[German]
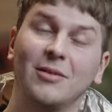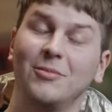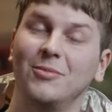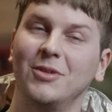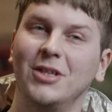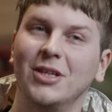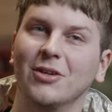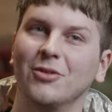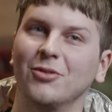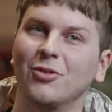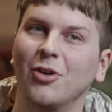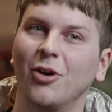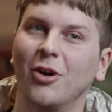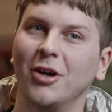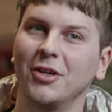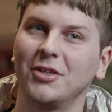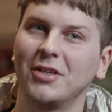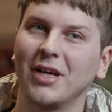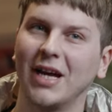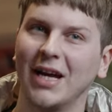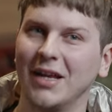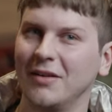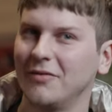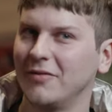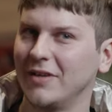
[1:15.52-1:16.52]
im Hier und
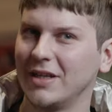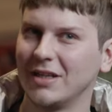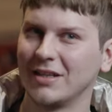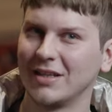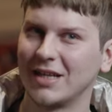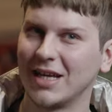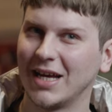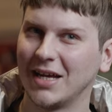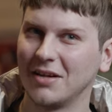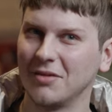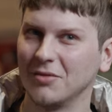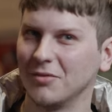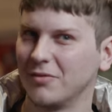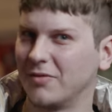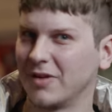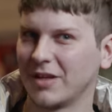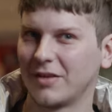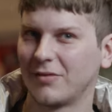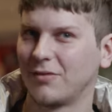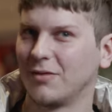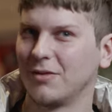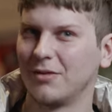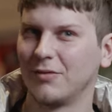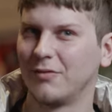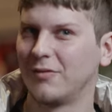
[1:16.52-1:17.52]
Heute anwenden kann und
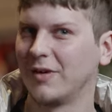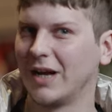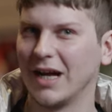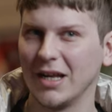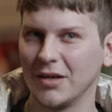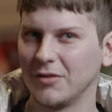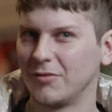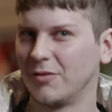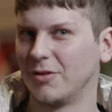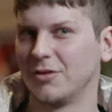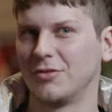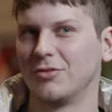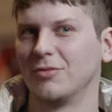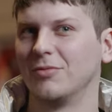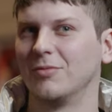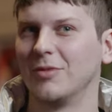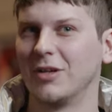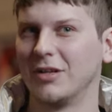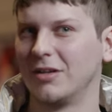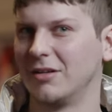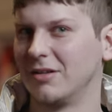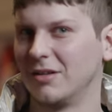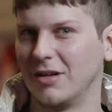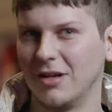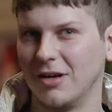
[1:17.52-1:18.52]
was für eine Verantwortung
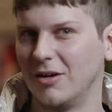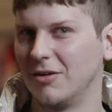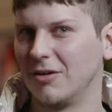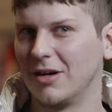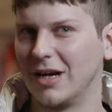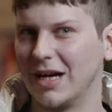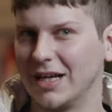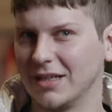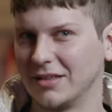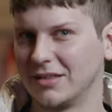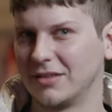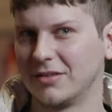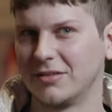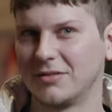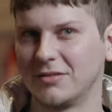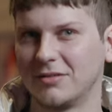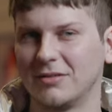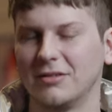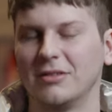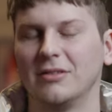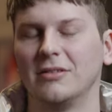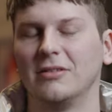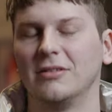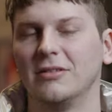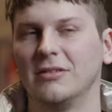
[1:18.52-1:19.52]
man auch hat.
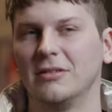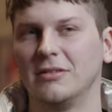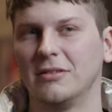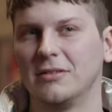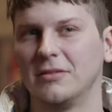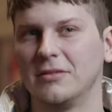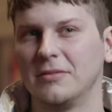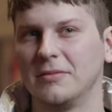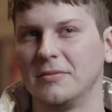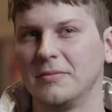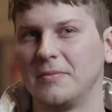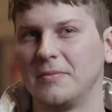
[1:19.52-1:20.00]
Das Publikum